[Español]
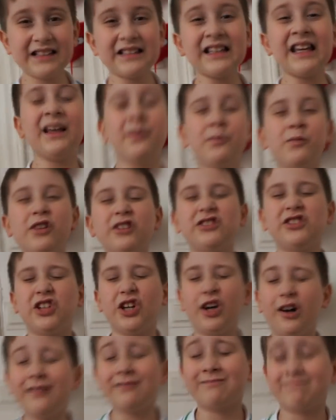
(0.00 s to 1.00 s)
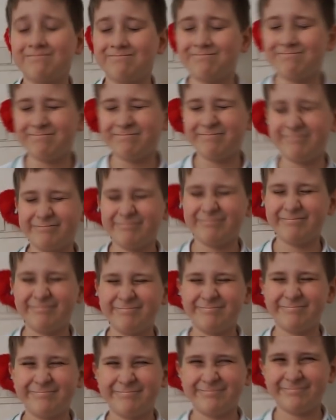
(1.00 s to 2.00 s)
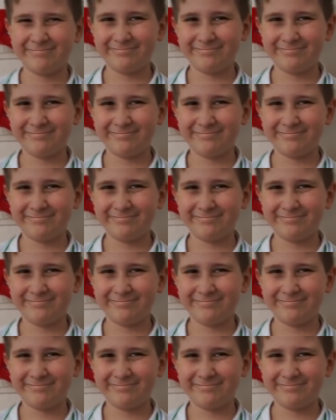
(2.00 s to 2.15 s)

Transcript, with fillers: Sí, mucho. ¿Y el domingo a